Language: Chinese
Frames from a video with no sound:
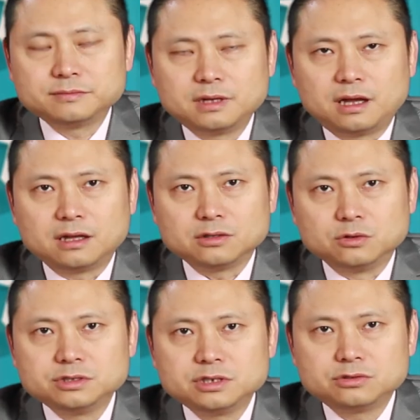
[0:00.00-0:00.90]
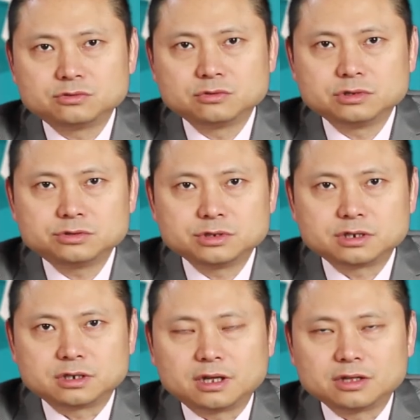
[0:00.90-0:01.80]
啊，有一些中国学
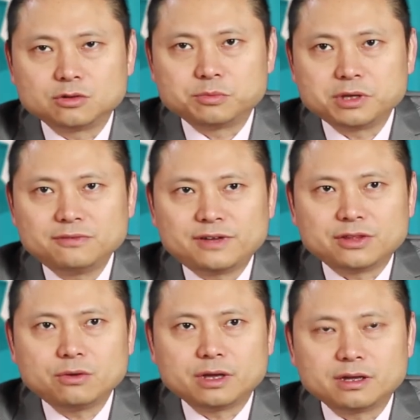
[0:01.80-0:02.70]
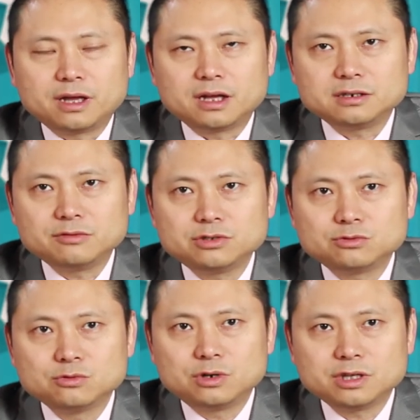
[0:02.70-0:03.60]
者呢就比较反对啊，认为
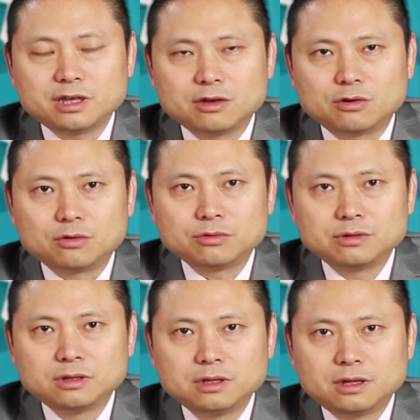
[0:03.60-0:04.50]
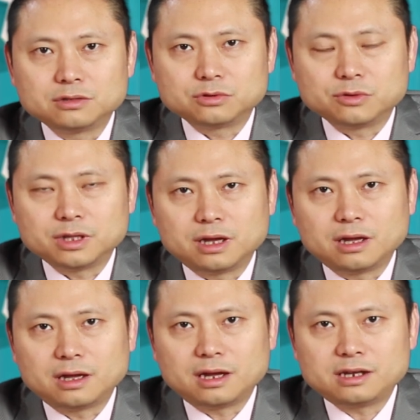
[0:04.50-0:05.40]
中国也有所谓的
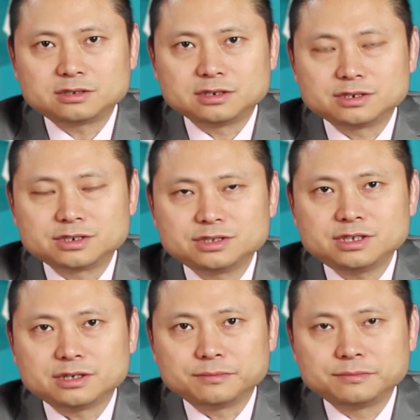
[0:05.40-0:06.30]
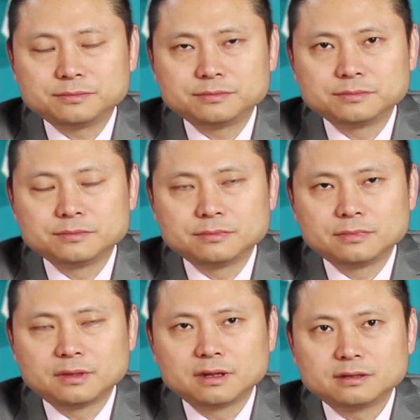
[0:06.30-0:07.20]
啊阿舍利石器，
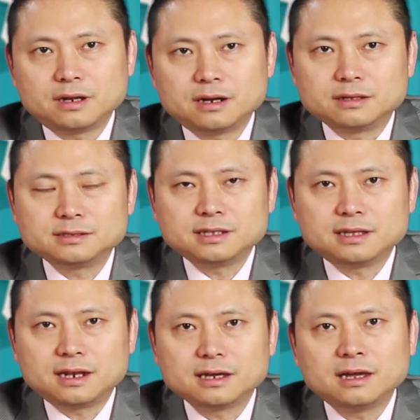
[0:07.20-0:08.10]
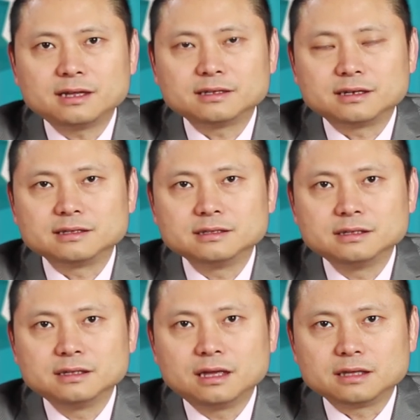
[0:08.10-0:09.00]
但是呢，现在来看呢，
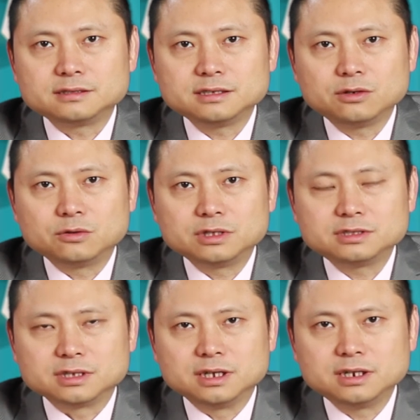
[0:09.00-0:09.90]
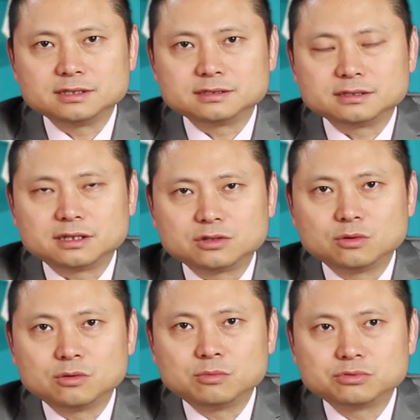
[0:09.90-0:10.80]
啊仅有的几个例子呢
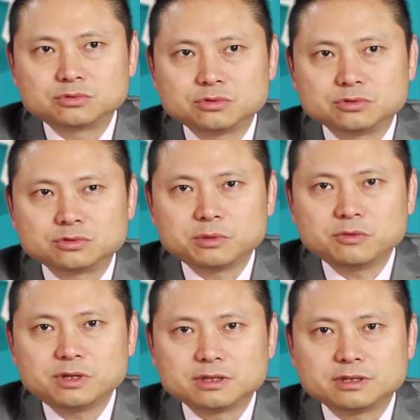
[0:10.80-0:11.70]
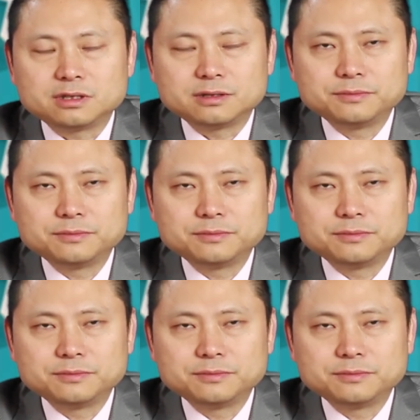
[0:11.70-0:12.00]
都不足以说明问题。